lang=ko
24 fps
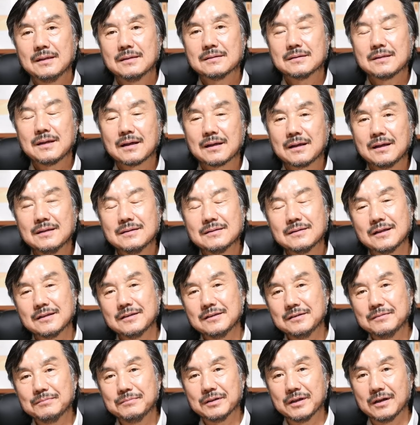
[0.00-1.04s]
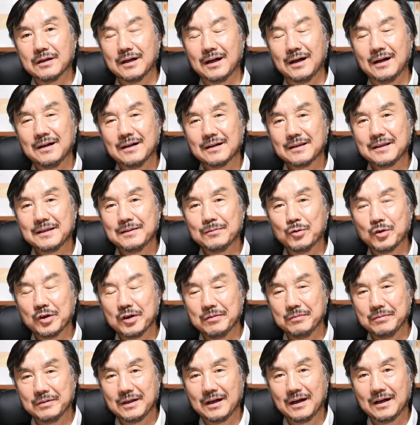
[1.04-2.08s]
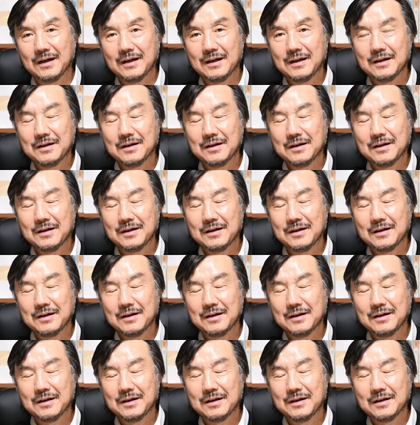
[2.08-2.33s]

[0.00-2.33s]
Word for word: 착한 사진은 버려라, 김홍희입니다.